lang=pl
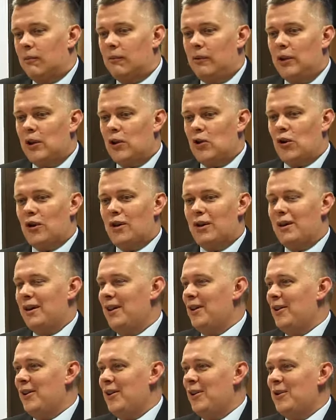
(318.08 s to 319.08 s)
Widzę, że
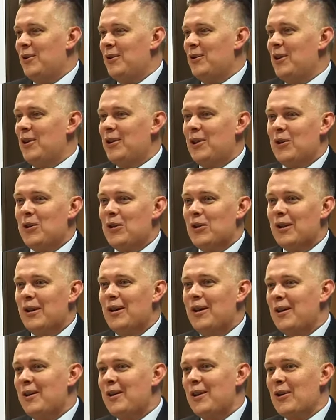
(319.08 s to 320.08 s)
nie da się
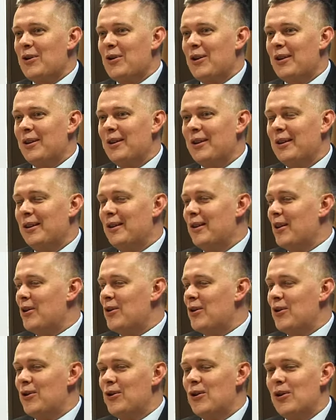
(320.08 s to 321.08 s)
inaczej
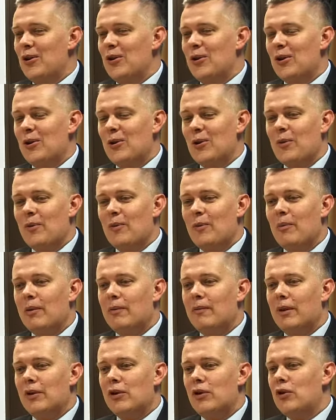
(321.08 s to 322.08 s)
naszej dzisiejszej rozmowy
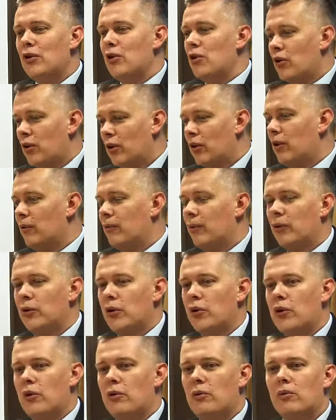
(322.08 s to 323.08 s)
prowadzić niż tylko w
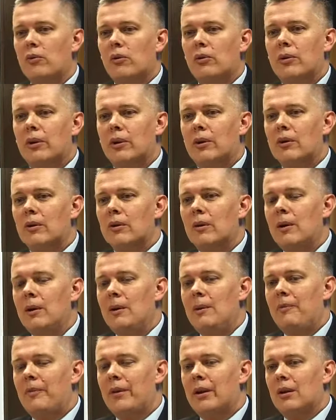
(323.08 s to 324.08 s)
odniesieniu do tego,
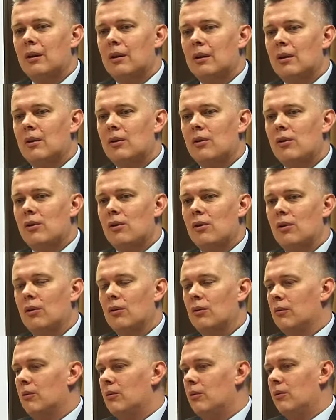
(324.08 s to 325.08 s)
e,
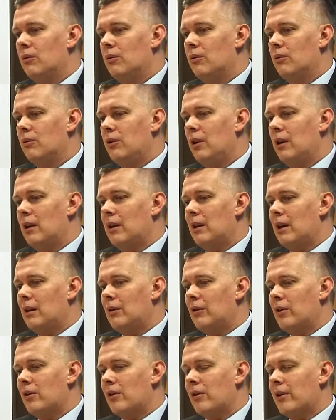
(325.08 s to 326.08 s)
co
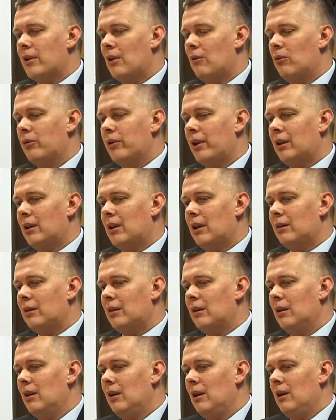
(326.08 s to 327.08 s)
nielegalnie zostało
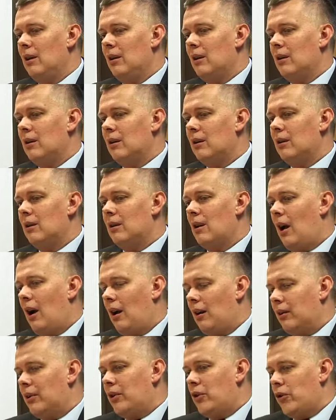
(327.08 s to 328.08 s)
nagrane. E,
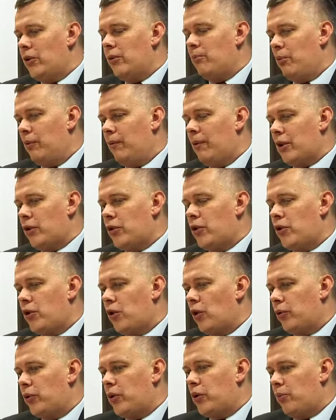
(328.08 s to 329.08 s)
ale jeśli poważnie
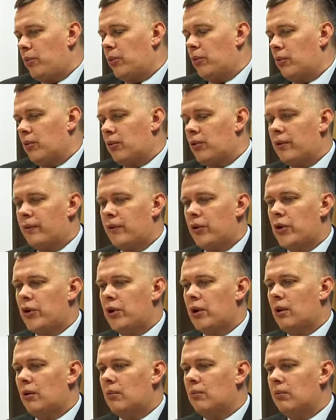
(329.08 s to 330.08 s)
się odnieść, bo
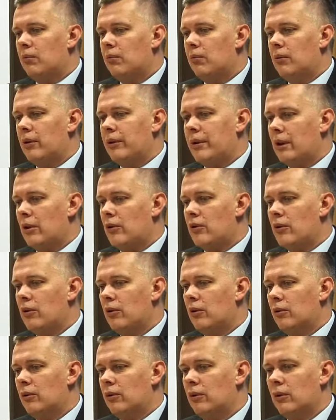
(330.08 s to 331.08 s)
oczywiście
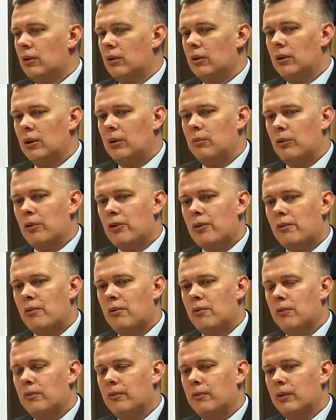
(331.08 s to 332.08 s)
niezależnie od e, tych
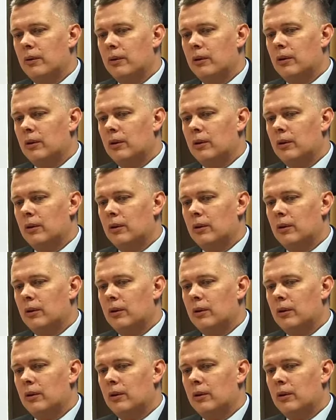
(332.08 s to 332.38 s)
podsłuchów